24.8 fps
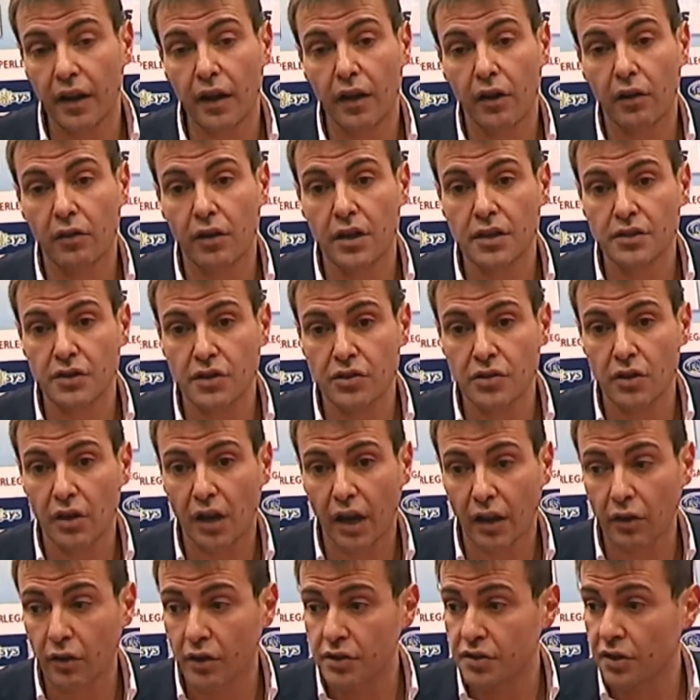della regular season
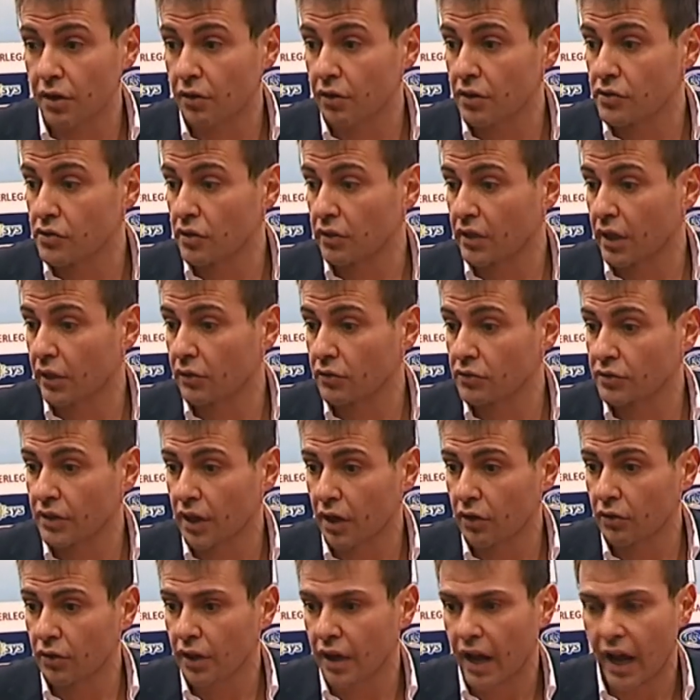credo che sia un risultato
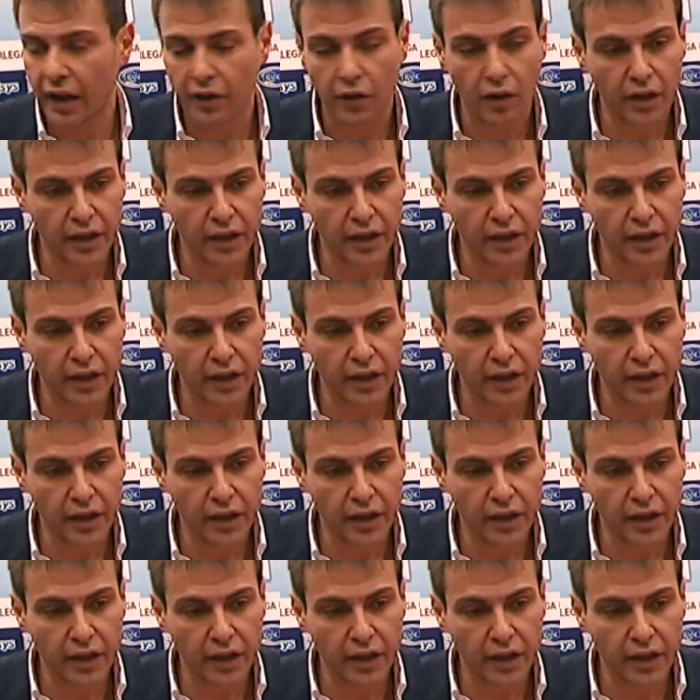straordinario.